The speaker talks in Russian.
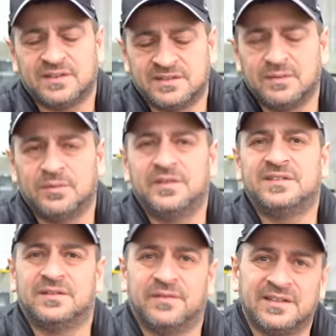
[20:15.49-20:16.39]
в основном
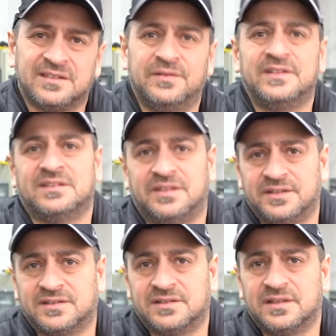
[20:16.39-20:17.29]
220,
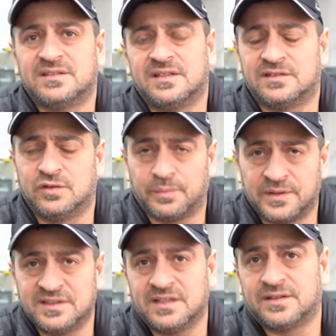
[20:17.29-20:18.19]
230. Если с доп.
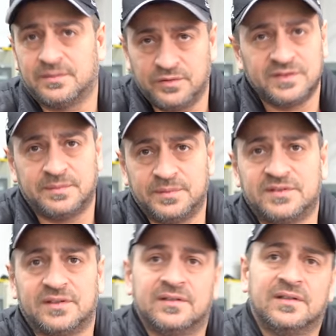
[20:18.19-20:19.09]
радиатором,
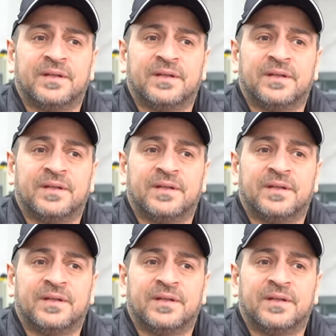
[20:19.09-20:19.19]
250.